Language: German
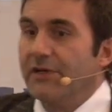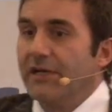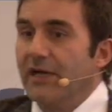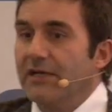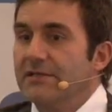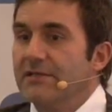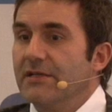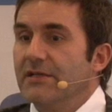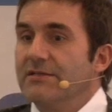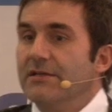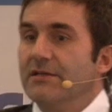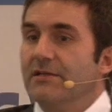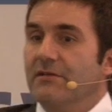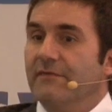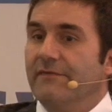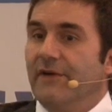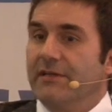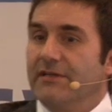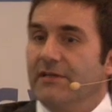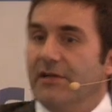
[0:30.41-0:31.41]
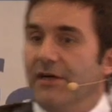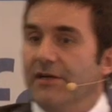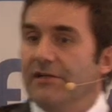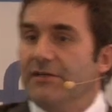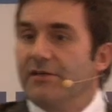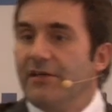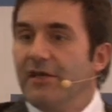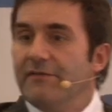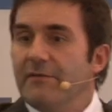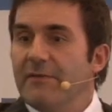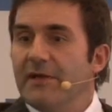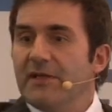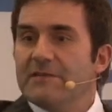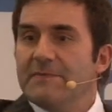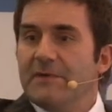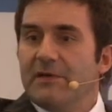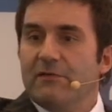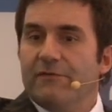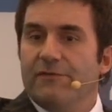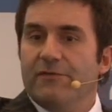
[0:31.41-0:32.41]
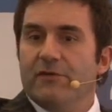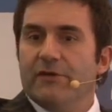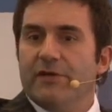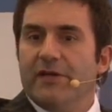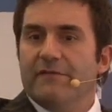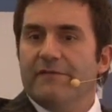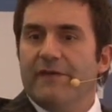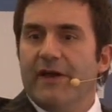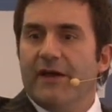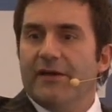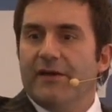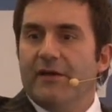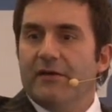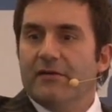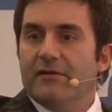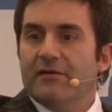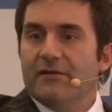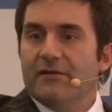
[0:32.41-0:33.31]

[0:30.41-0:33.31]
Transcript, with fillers: kannst du das hinten weiterreichen? Geben wir mal das Mikrofon an Werner.